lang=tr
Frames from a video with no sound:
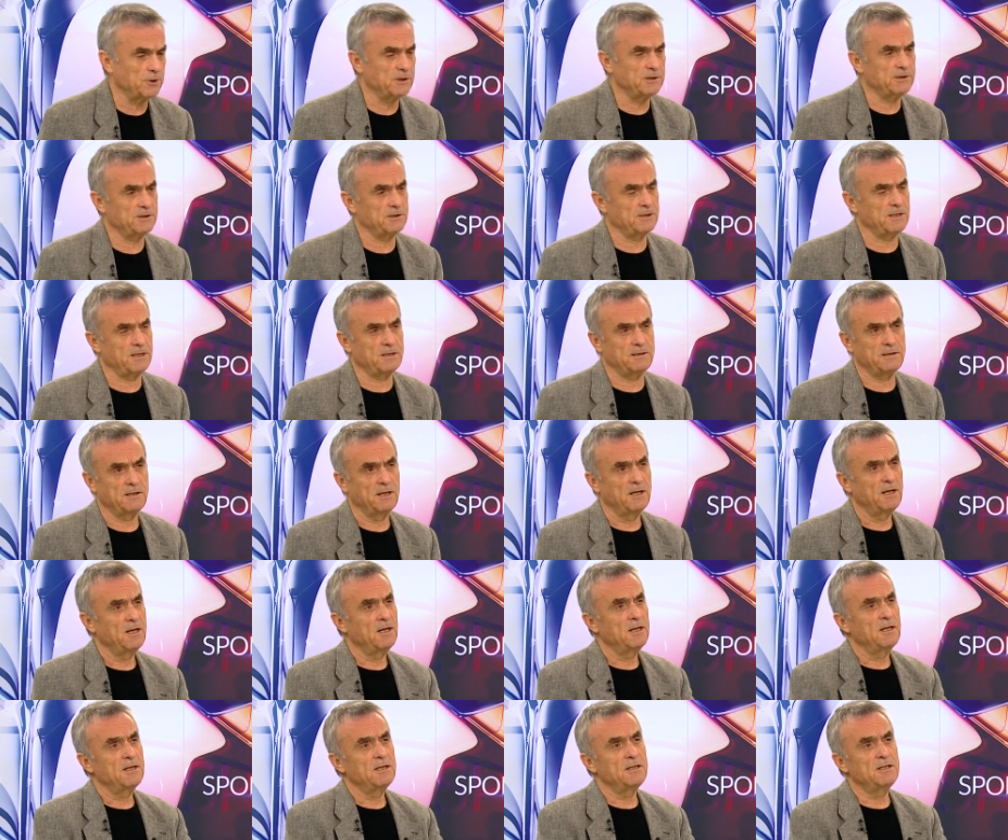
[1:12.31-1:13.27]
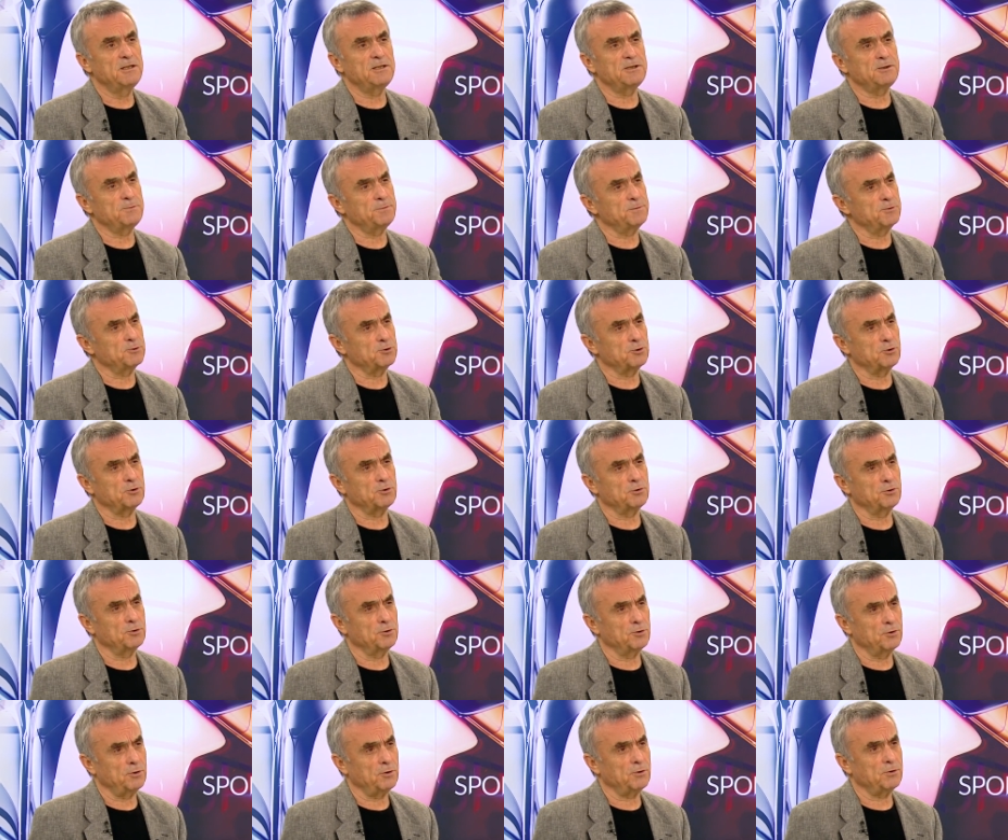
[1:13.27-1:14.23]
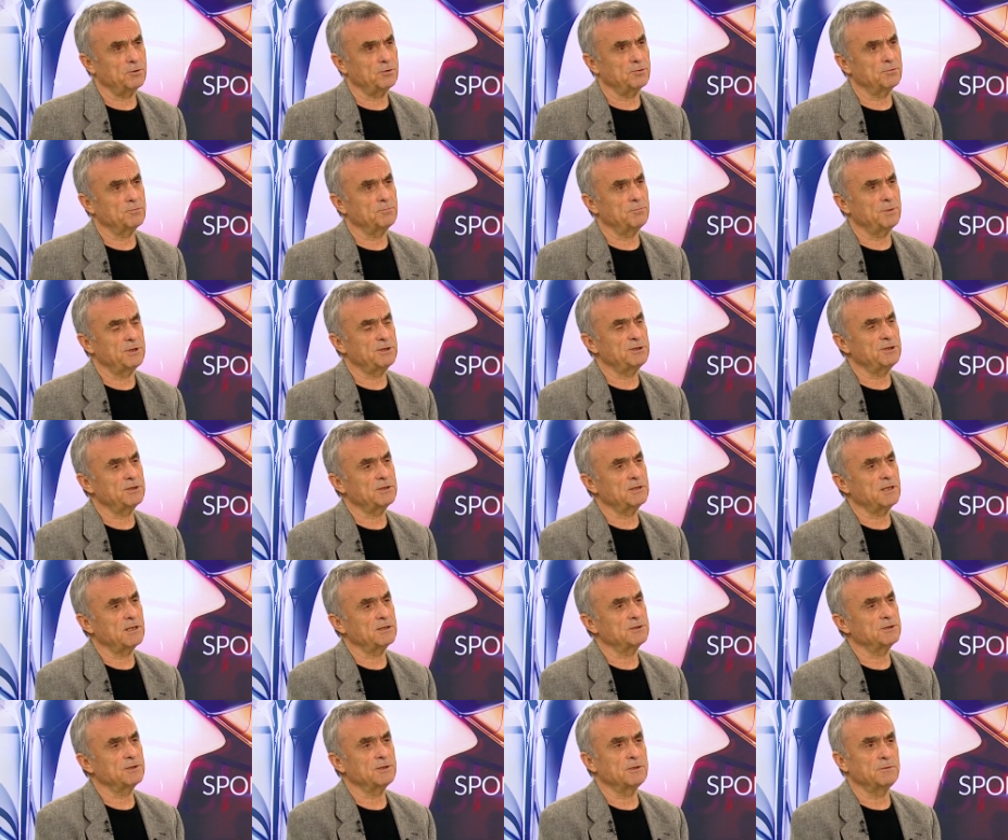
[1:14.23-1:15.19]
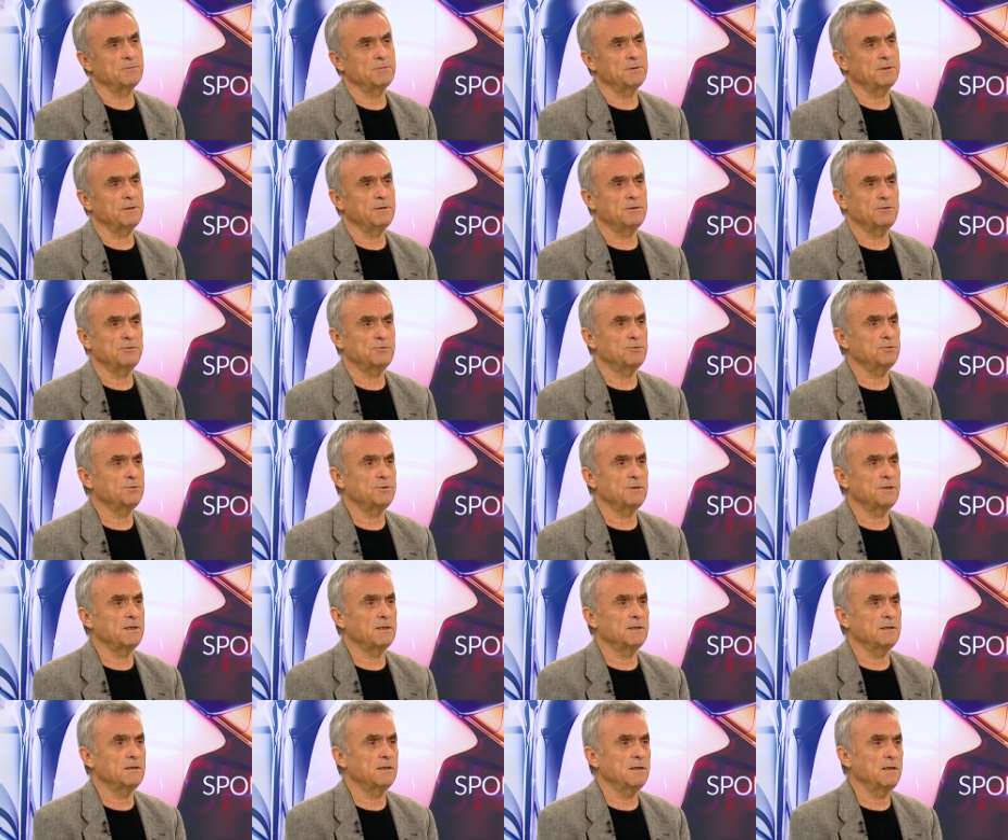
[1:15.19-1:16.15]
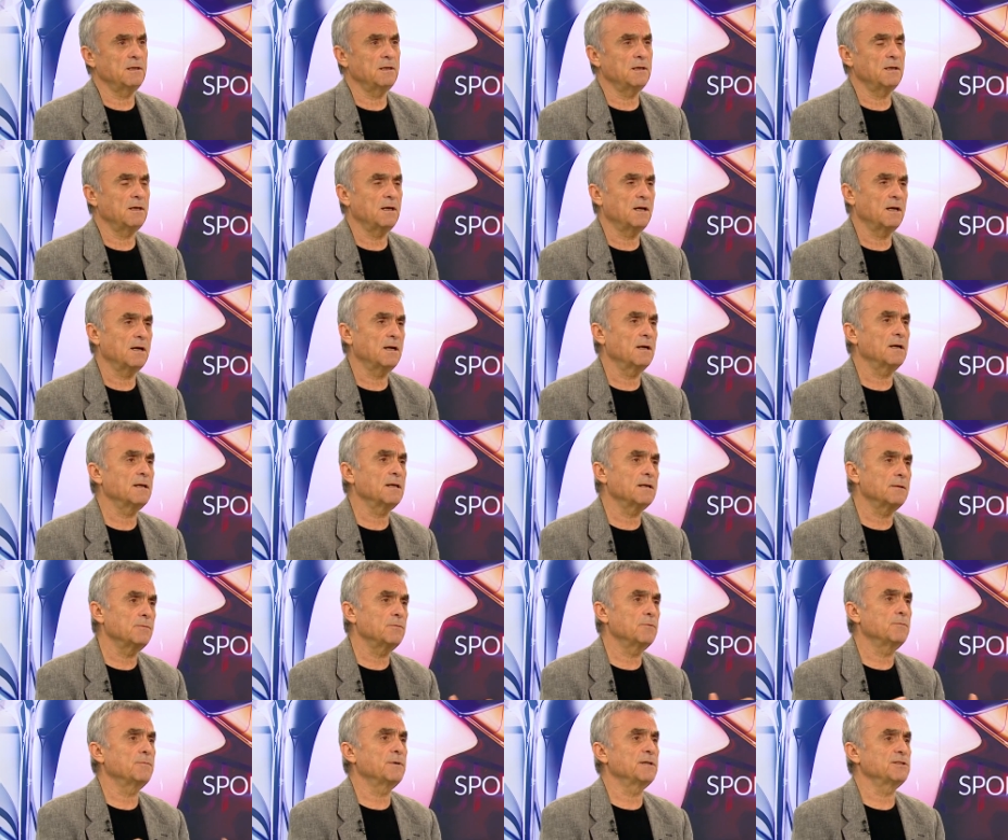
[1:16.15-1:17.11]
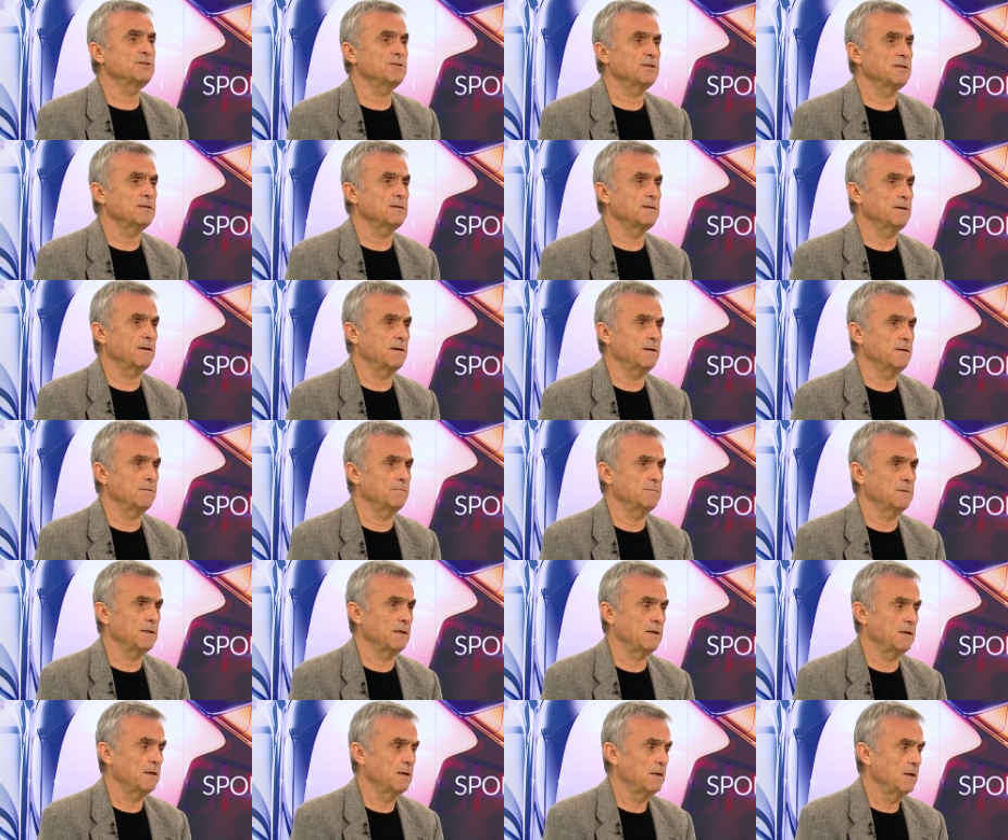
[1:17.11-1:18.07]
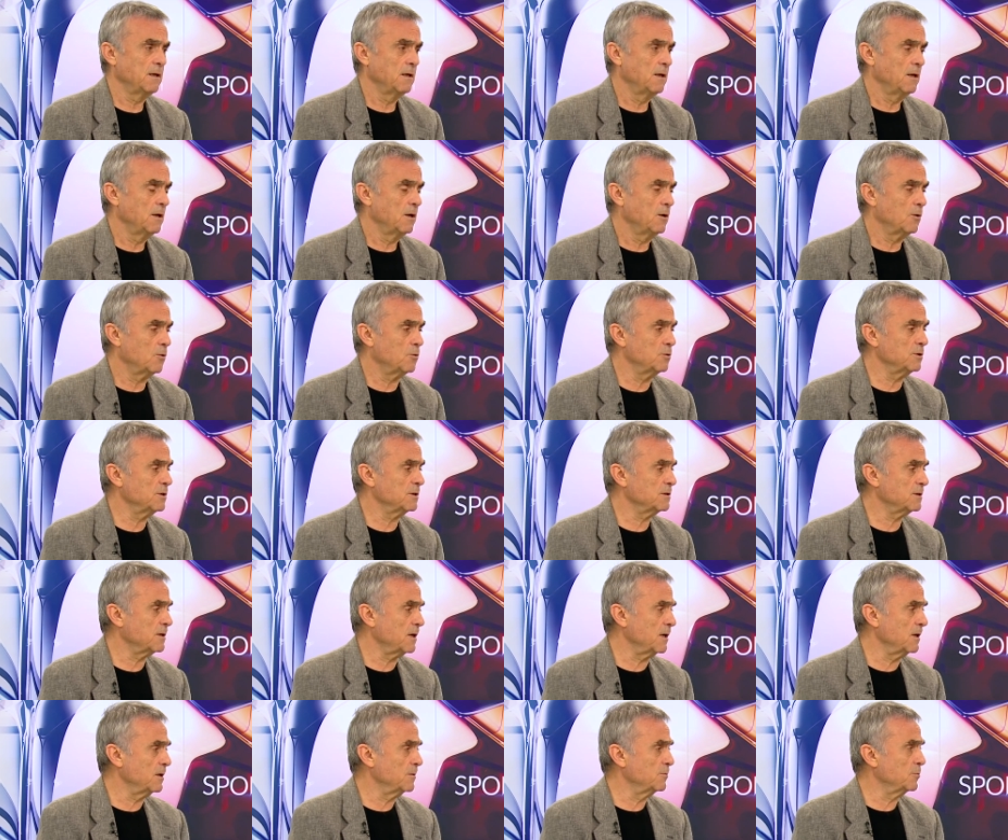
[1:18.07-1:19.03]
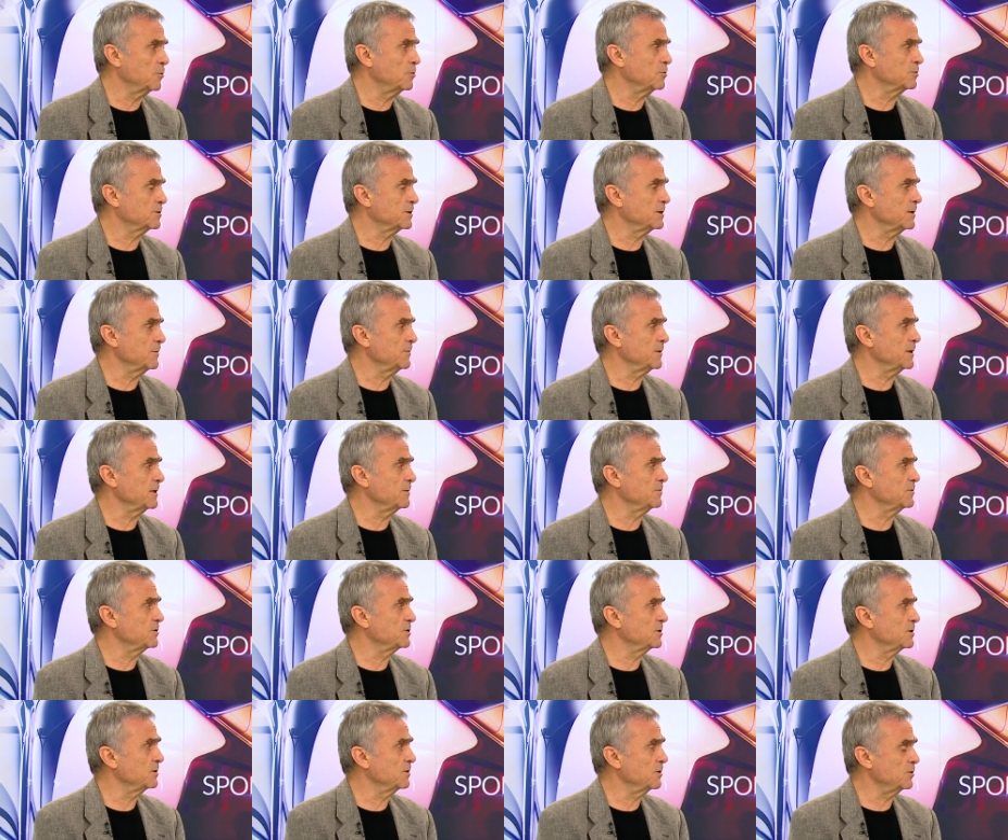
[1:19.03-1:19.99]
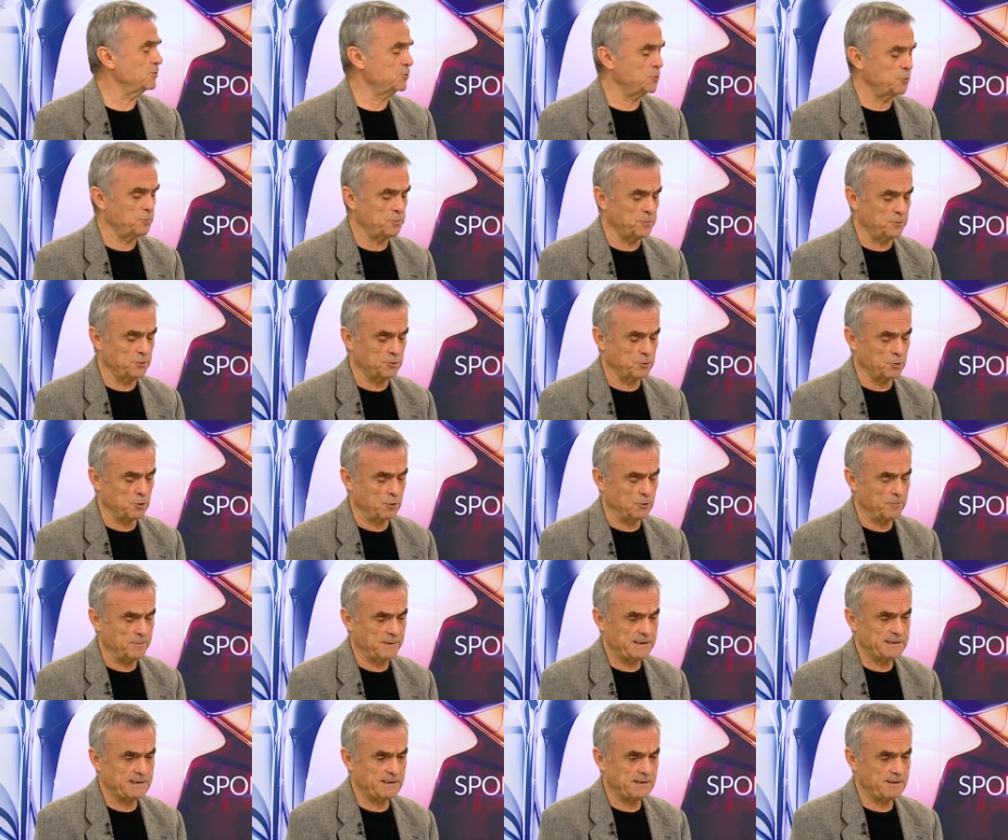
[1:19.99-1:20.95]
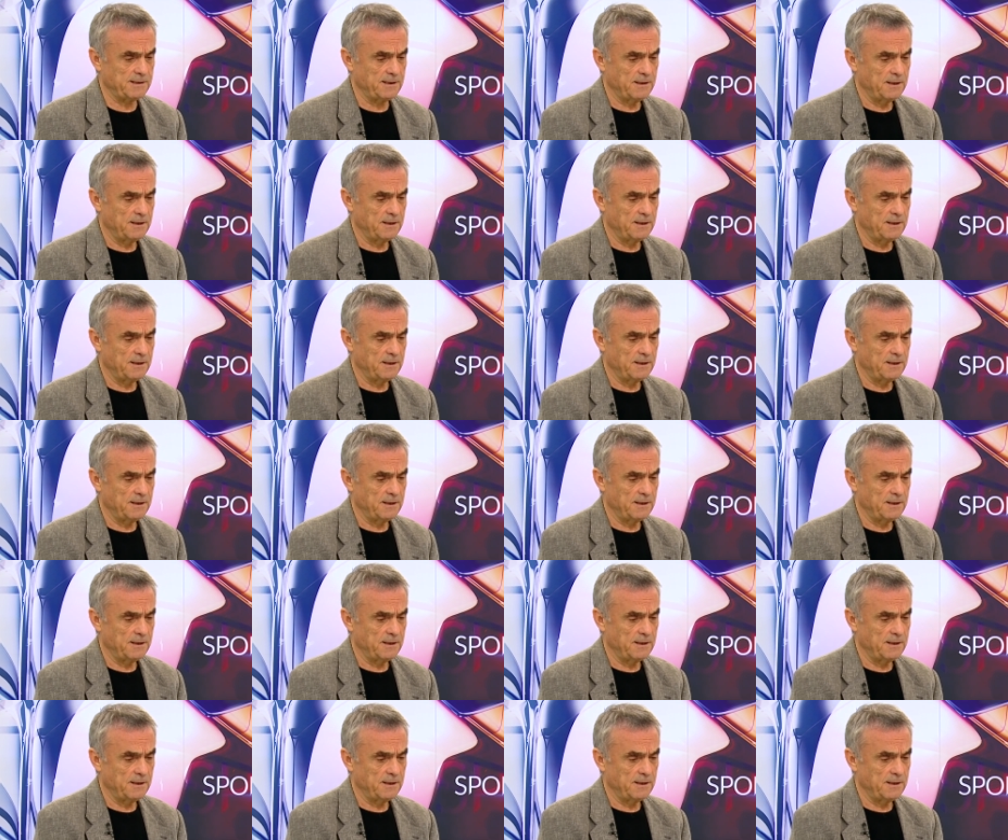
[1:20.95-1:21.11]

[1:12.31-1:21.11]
O açıdan hiçbir sorun yok. Beşiktaş gibi Türkiye'de herhangi bir başka takımda ona talip olursa benim için de sürpriz olmaz.